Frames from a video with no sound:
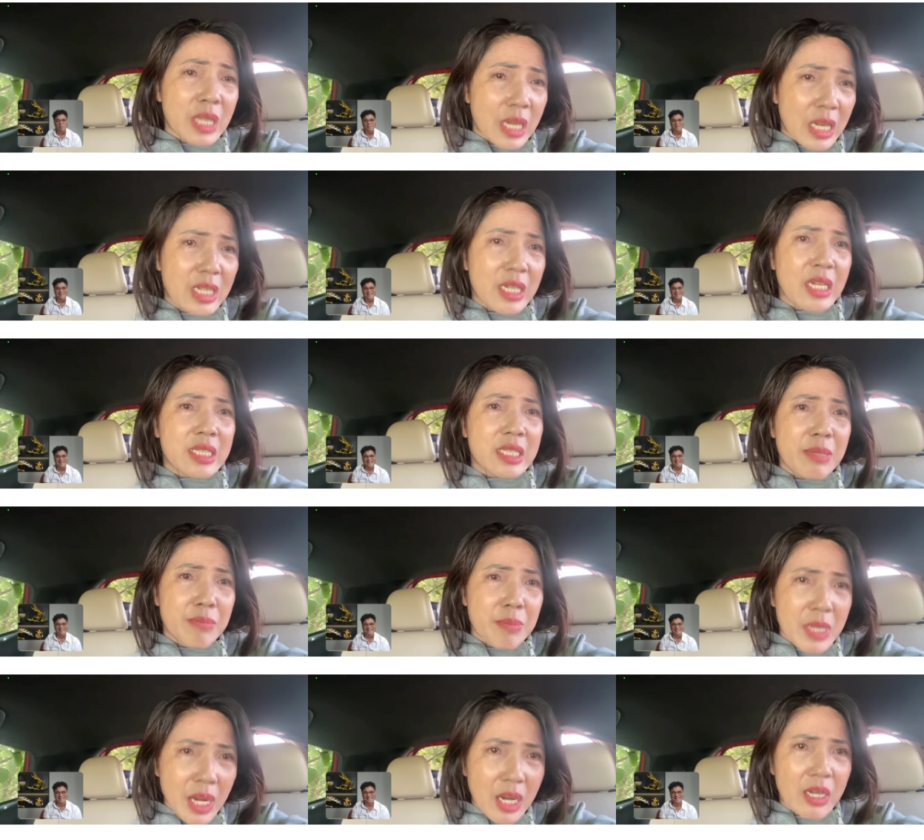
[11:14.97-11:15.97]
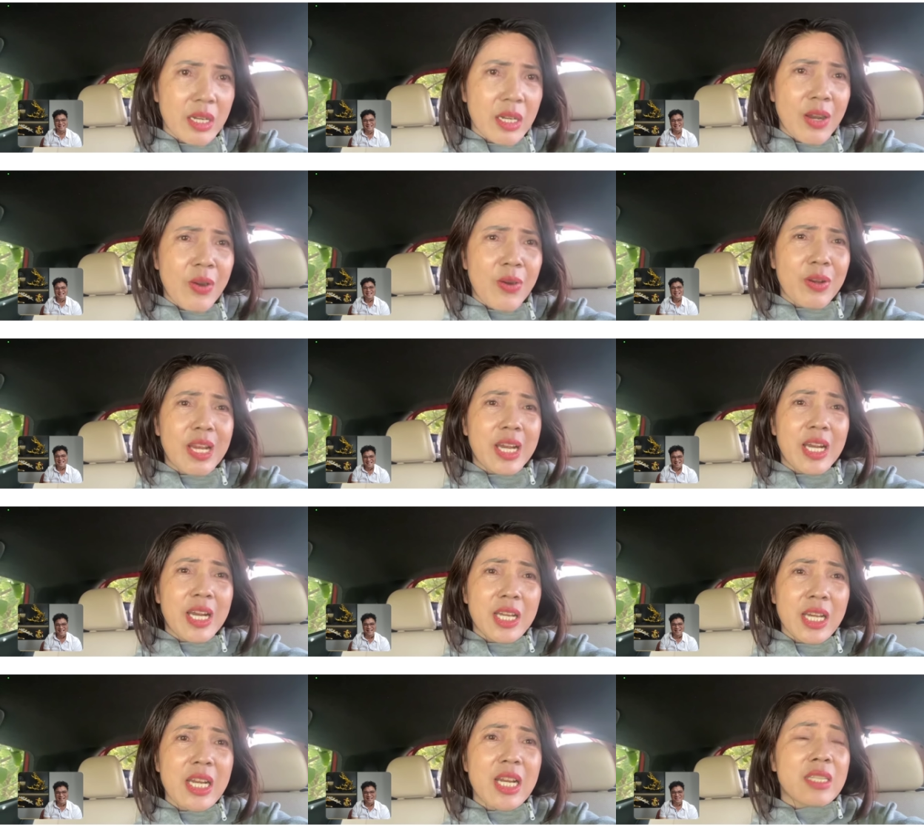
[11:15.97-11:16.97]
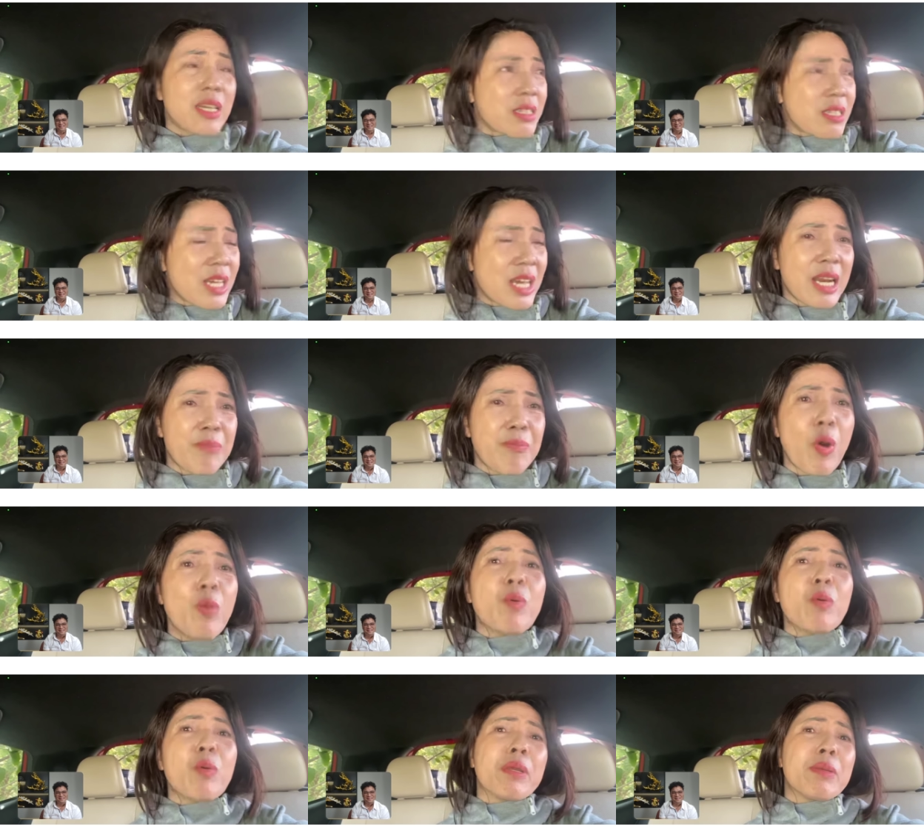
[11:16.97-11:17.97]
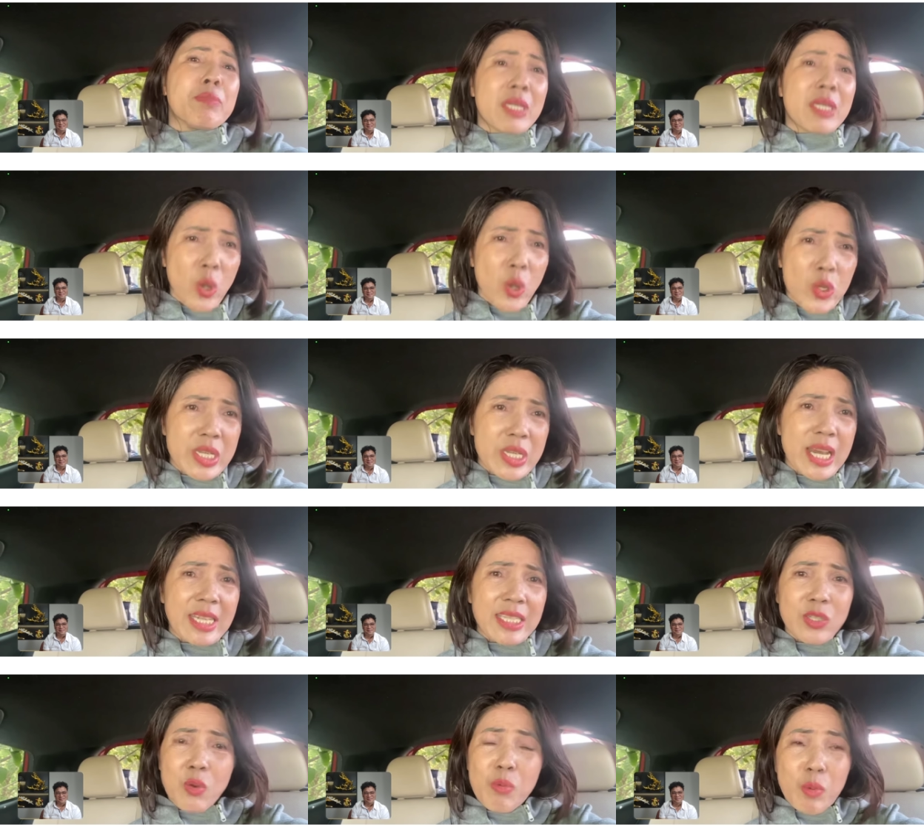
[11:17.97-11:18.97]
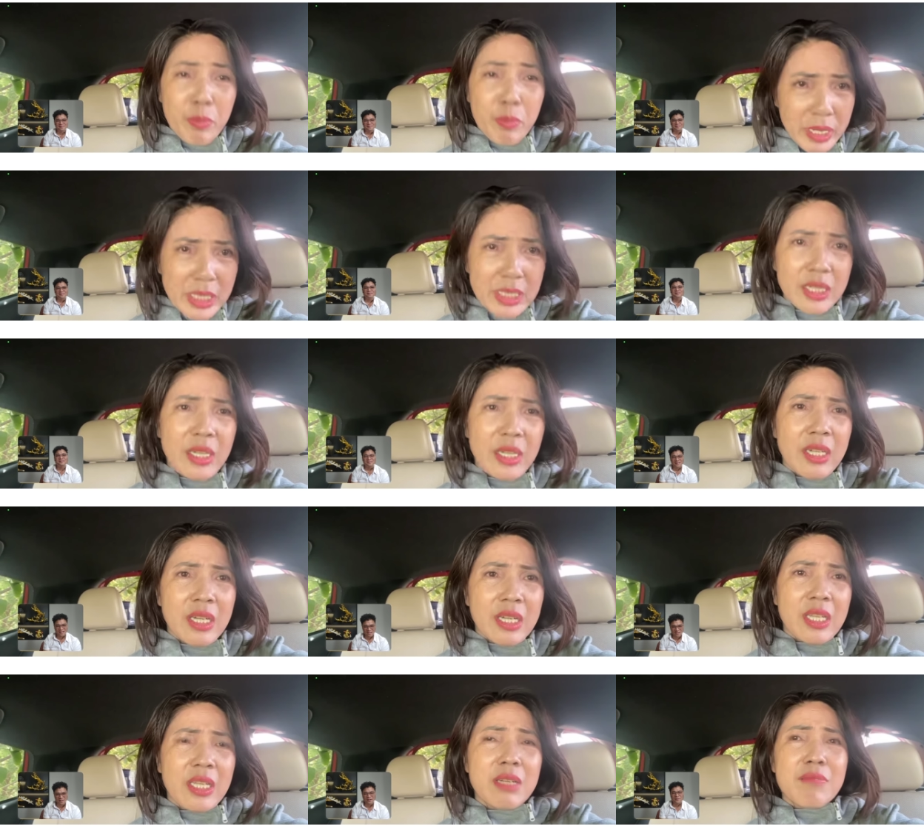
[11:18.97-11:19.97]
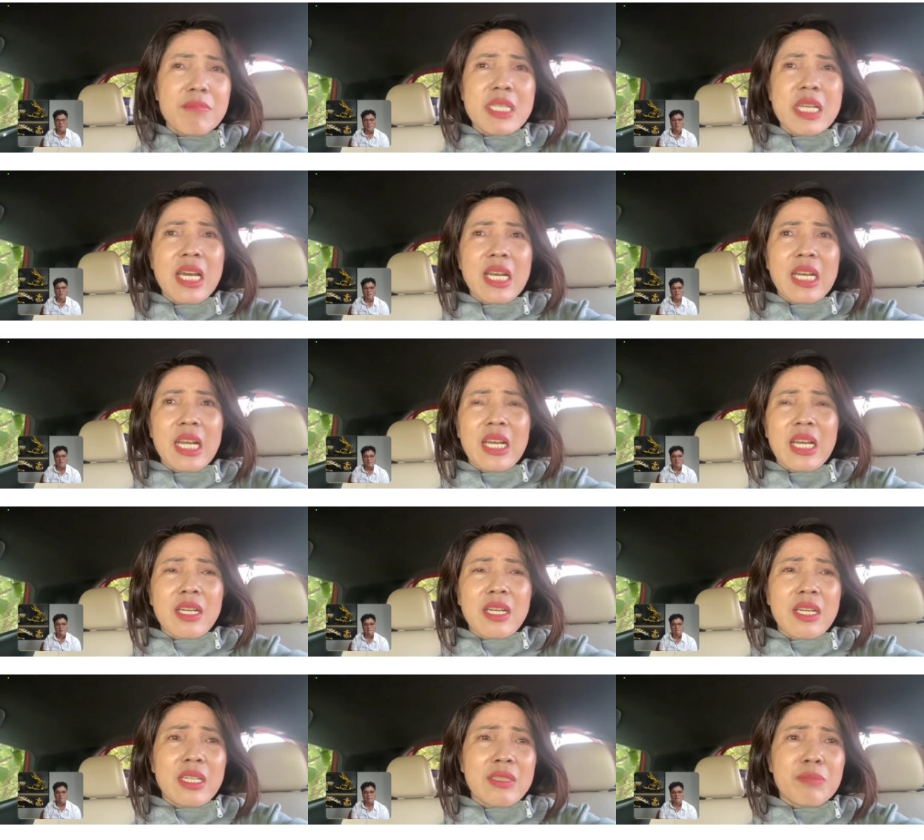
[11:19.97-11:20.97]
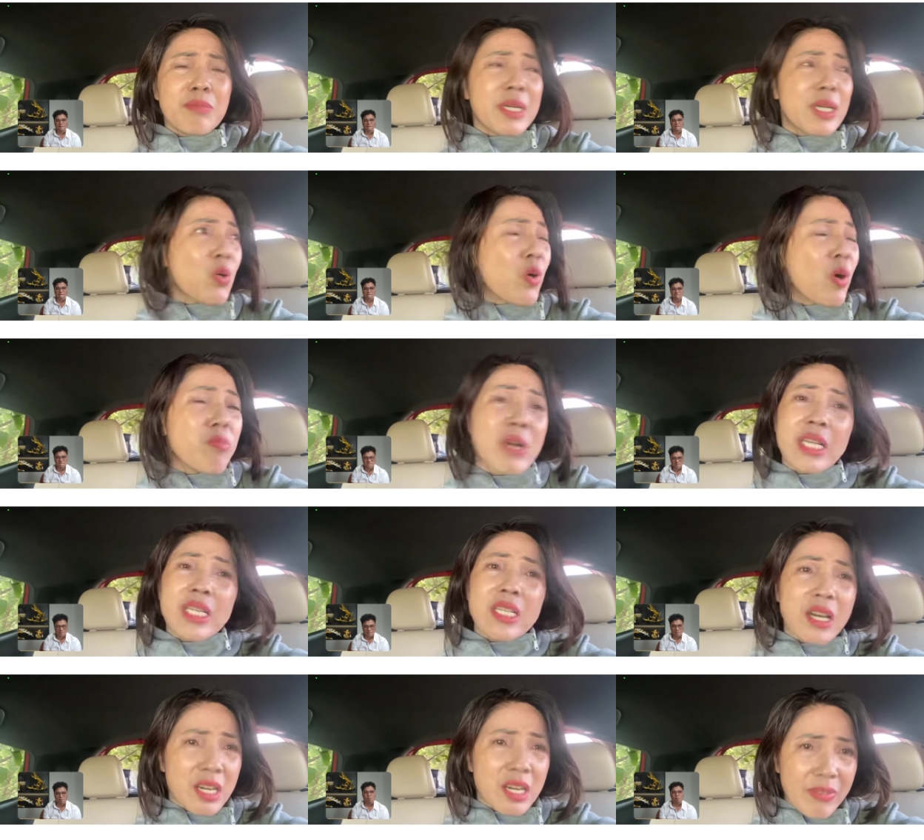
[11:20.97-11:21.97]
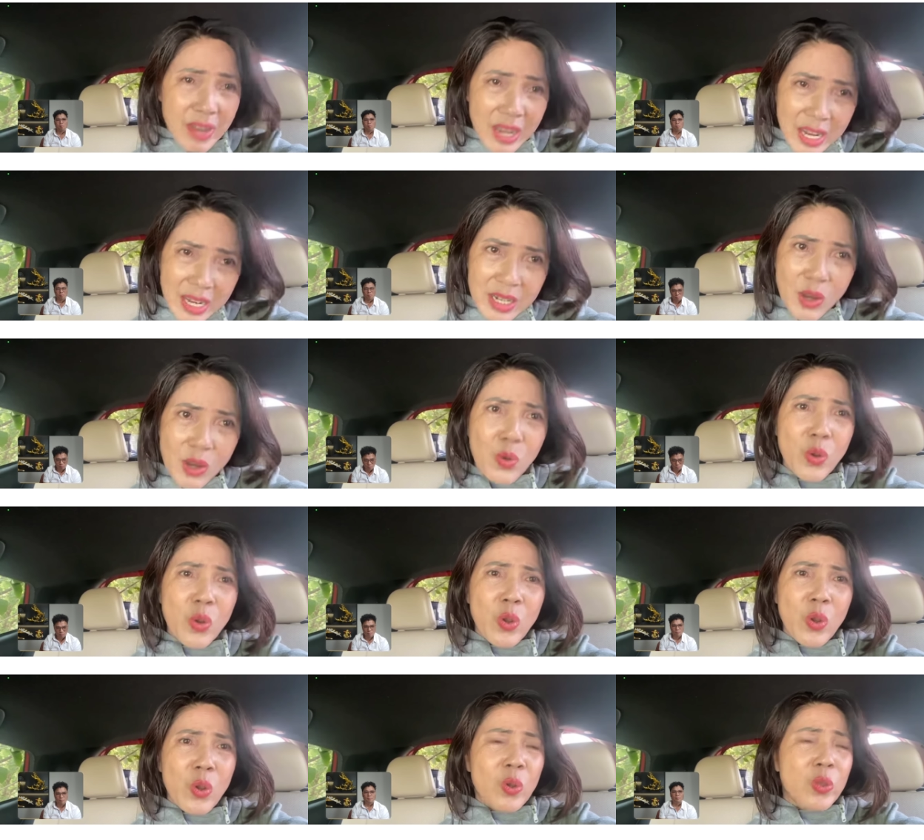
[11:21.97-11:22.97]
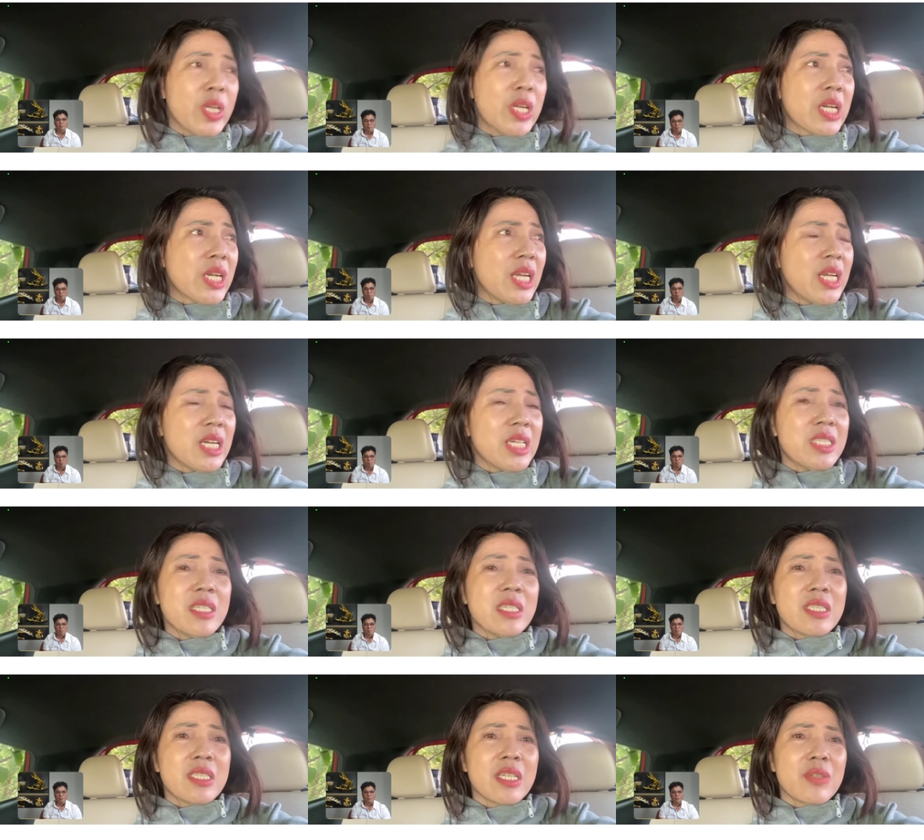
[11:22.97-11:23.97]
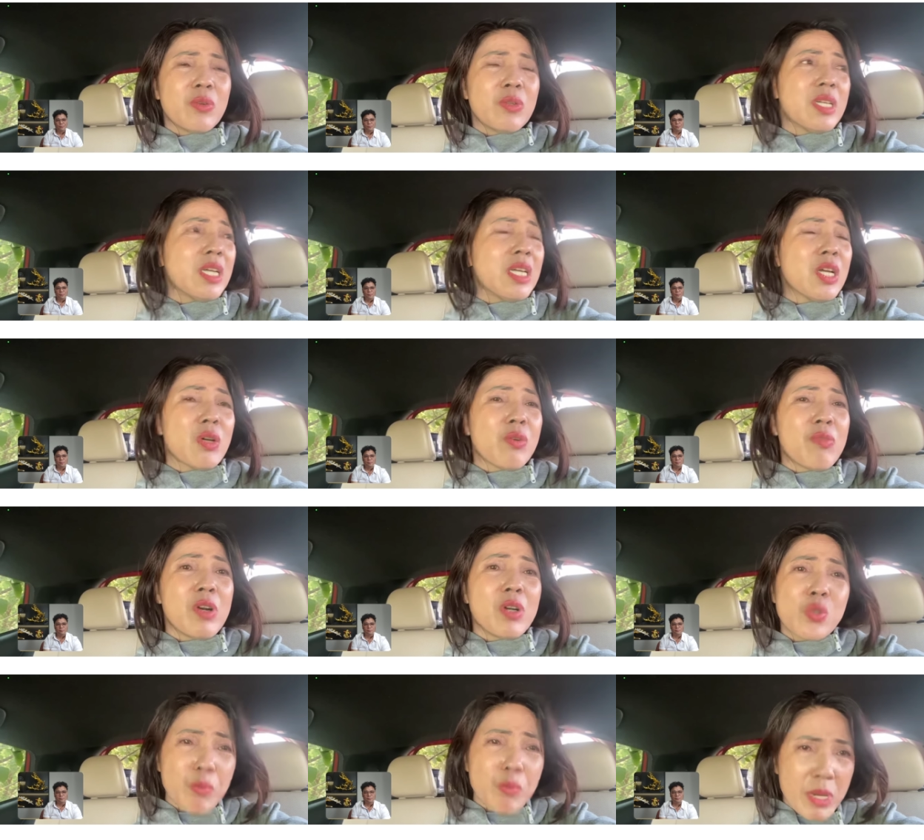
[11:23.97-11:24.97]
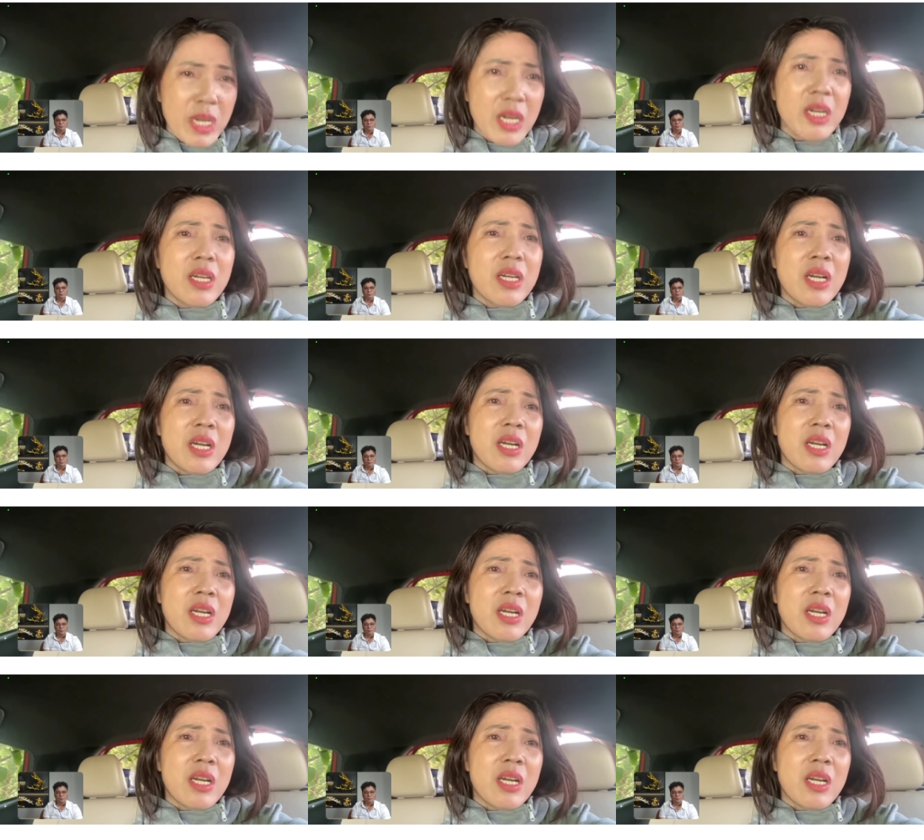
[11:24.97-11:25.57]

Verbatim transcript: tiền là tìm được hoặc là cái yeah. đấy, đấy là thật ra là mỗi một mình mình thôi nhà chỉ có một mình yeah. thế đâm ra là mình cũng không cậy nhờ được vào ai đâu thì cái đấy là chương trình có nghĩa là vừa giúp đỡ